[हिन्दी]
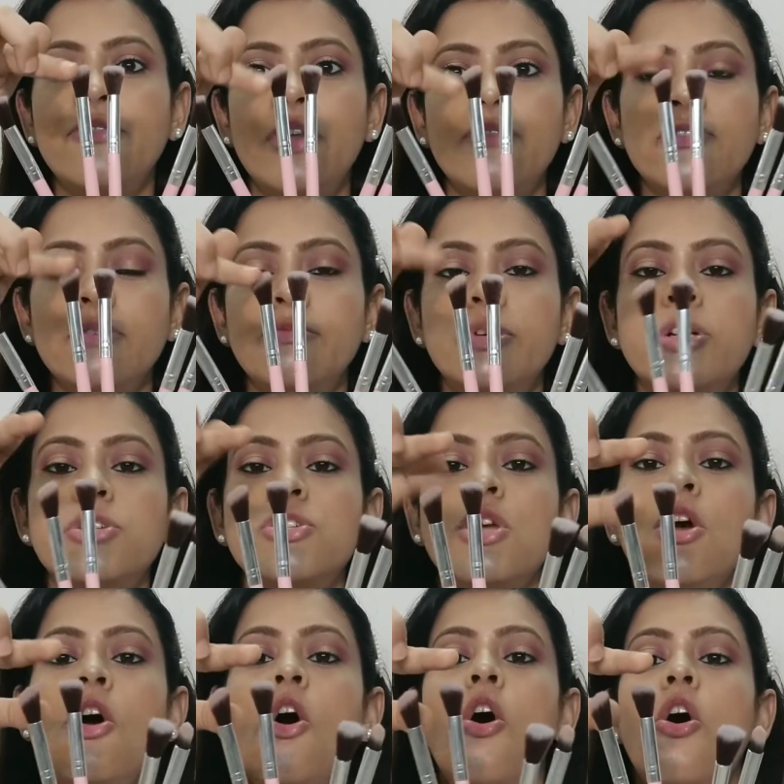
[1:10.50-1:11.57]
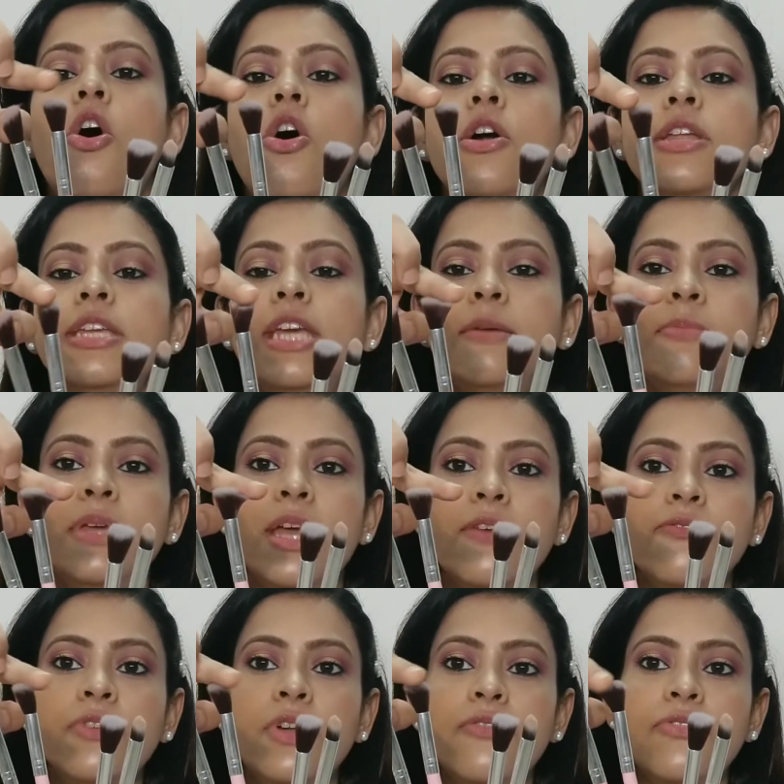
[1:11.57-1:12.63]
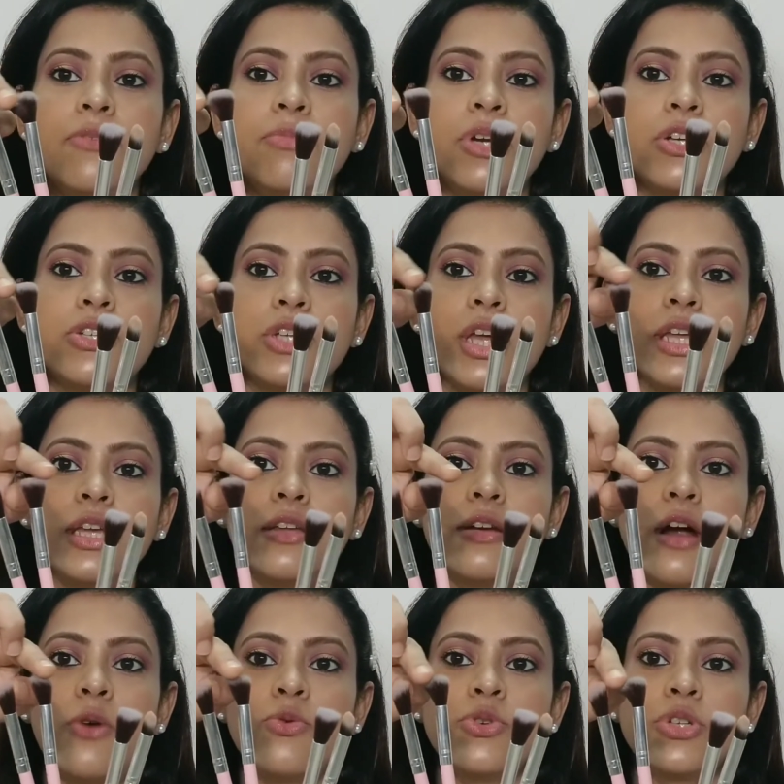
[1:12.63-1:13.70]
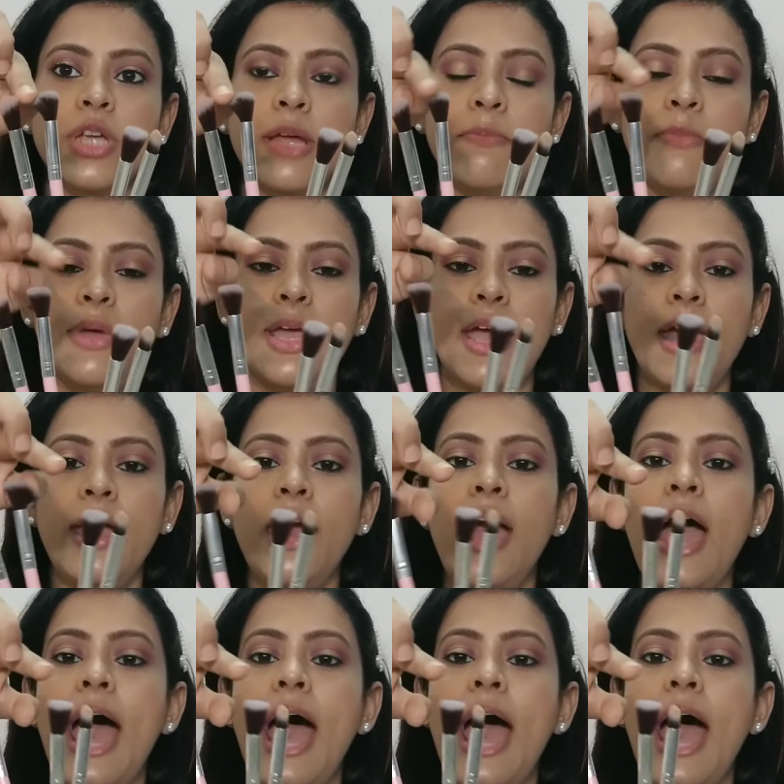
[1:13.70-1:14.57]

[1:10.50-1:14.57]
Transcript: है फ्लफ़ी ब्रश और ये भी एक फ्लफ़ी ब्रश है ये राउंड शेप में है